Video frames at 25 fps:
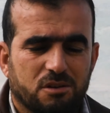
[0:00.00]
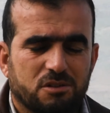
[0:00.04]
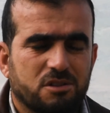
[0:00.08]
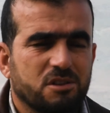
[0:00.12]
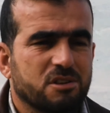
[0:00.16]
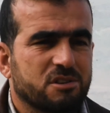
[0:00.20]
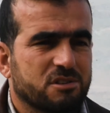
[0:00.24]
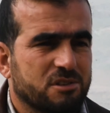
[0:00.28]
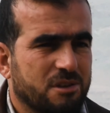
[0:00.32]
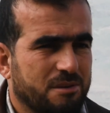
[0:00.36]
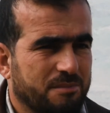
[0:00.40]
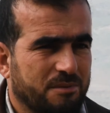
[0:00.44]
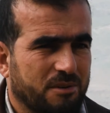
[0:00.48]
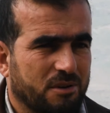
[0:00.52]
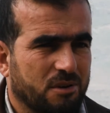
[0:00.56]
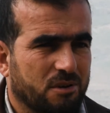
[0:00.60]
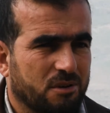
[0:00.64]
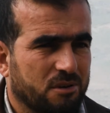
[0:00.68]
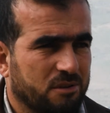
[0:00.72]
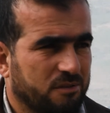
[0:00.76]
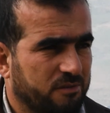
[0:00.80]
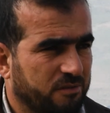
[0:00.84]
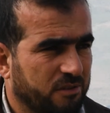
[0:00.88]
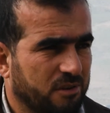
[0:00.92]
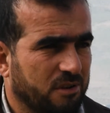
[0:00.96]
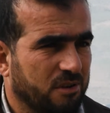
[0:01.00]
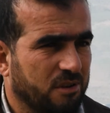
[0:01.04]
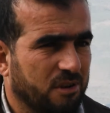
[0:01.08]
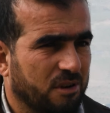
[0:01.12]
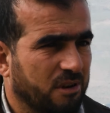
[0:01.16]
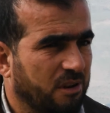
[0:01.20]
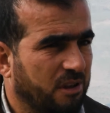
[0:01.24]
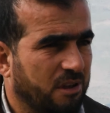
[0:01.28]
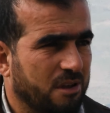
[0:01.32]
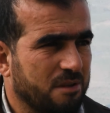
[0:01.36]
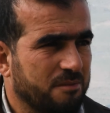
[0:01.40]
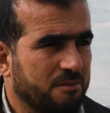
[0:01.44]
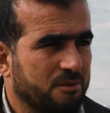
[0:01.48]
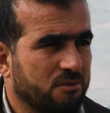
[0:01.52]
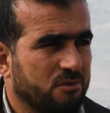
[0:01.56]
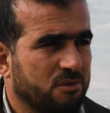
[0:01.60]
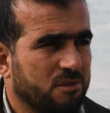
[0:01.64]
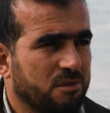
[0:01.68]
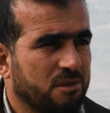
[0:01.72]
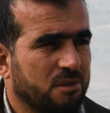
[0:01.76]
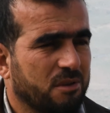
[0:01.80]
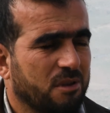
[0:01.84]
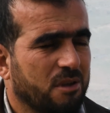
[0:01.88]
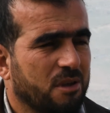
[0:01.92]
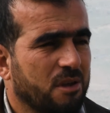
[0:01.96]
كثير صعبه كانت في الخيمه
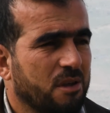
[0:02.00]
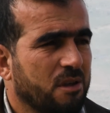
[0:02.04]
الوحده